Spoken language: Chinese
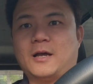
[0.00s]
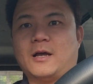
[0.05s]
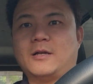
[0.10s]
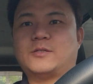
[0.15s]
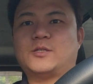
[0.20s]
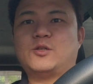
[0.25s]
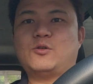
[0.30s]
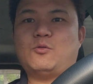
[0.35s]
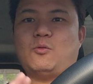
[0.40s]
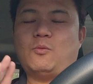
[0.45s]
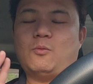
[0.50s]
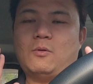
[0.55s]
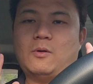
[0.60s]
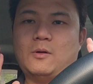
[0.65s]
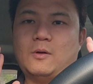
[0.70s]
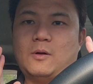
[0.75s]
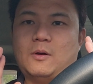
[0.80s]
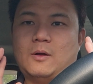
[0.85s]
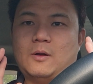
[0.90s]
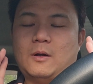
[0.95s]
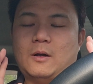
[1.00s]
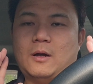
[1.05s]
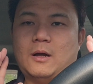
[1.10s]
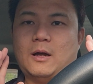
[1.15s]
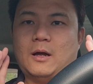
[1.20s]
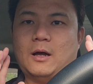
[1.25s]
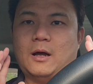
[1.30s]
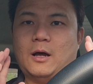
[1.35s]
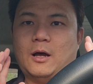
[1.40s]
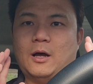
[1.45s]
可是。
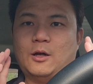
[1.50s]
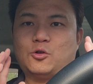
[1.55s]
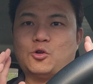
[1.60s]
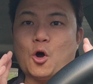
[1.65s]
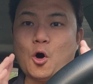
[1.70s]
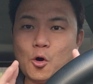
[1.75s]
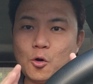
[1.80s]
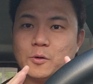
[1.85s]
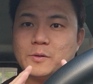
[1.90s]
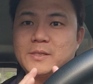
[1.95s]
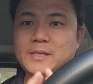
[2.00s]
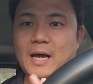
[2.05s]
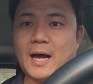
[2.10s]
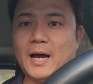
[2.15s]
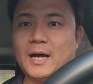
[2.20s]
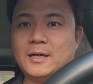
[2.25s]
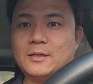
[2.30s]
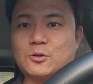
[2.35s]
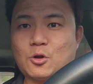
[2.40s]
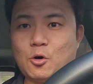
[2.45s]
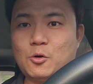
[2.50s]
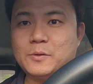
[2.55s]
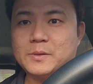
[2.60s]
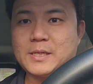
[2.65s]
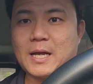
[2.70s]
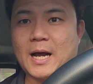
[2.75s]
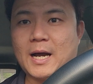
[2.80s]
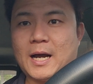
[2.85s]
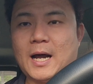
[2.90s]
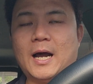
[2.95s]
呃，通常通
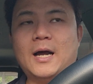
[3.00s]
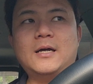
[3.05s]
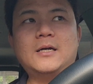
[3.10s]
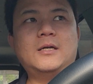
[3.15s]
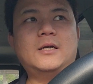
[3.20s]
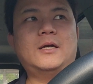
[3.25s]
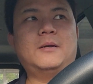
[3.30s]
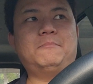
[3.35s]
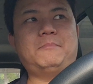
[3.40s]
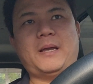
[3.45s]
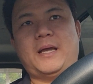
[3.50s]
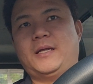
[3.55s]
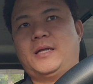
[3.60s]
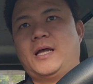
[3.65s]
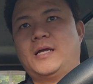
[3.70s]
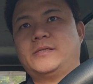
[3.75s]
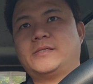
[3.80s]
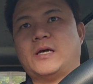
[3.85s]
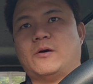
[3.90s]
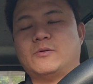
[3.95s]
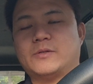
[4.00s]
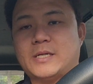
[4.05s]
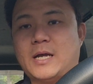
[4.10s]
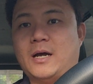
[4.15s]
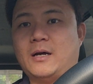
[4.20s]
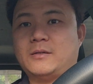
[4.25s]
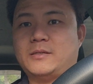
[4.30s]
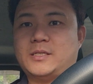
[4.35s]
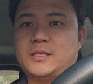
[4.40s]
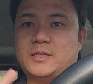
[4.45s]
常啊，每天早
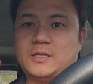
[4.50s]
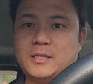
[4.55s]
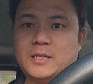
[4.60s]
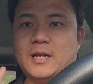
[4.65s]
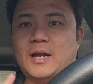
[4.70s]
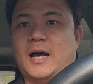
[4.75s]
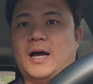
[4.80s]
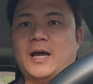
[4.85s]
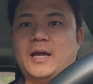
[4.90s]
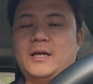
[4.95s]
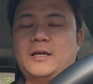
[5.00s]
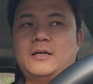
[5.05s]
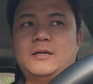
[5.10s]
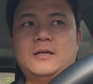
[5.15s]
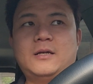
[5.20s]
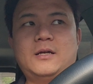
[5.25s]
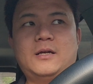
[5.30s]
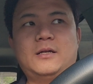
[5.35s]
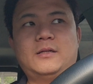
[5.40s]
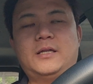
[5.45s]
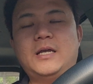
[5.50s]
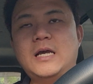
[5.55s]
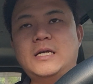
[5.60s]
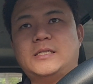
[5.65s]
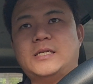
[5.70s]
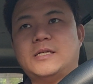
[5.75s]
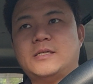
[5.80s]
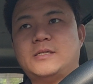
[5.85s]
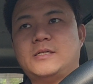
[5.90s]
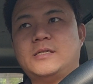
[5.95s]
上起来第一
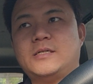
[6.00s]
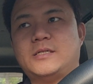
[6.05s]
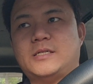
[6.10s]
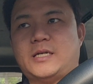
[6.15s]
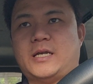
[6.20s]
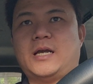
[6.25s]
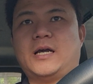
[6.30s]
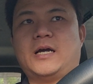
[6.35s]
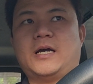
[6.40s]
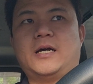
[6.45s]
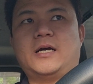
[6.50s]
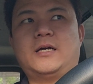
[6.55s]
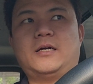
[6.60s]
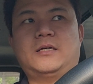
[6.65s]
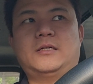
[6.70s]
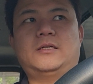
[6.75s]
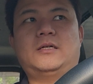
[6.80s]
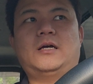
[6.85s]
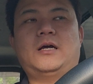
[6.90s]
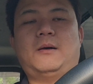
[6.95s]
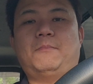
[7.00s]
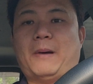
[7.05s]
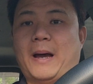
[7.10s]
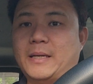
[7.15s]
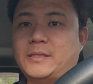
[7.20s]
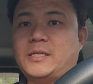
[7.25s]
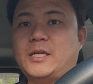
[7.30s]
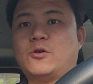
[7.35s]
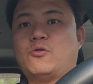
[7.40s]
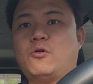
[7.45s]
件事情啊，
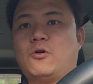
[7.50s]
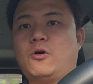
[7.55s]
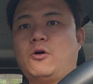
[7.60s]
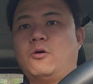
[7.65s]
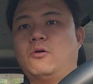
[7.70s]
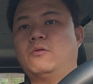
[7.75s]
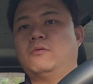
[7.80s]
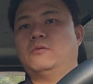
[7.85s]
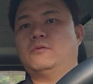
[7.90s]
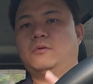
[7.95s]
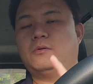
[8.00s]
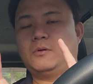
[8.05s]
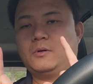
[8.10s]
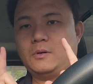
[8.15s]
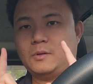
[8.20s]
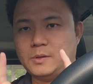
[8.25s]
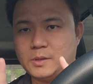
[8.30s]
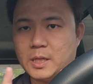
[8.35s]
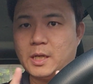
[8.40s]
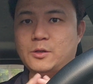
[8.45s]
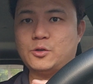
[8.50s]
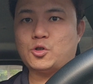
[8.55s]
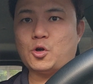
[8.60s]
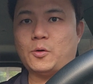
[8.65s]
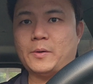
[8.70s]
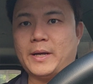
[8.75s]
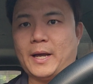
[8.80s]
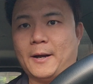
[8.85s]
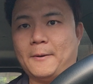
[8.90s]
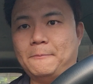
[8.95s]
排泄过后称
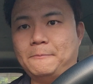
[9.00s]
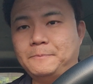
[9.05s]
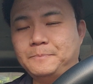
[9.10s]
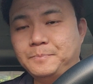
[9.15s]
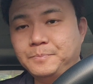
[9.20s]
重量，